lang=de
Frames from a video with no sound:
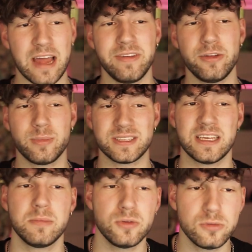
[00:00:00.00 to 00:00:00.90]
Ein Video über
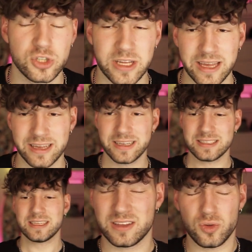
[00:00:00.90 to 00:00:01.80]
10 Minuten strecken
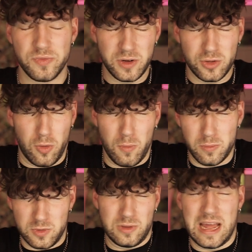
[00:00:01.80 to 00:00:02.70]
ist, so viel noch drum
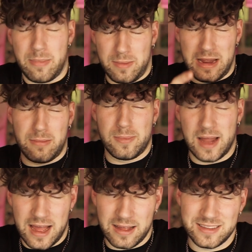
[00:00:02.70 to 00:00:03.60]
rumzulabern, bla bla
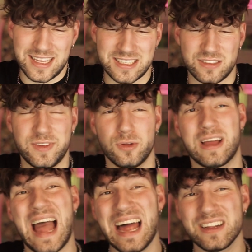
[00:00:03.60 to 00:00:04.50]
bla, dass das Video
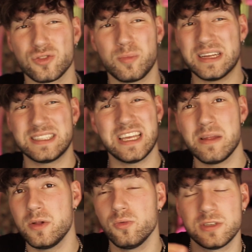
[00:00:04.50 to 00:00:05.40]
gerade so bei 10
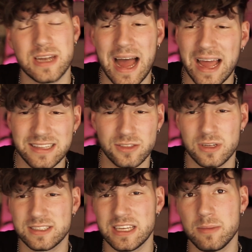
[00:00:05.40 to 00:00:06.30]
Minuten 1
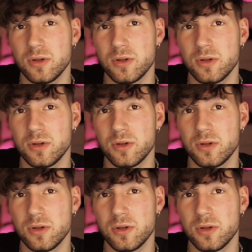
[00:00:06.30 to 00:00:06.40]
oder 10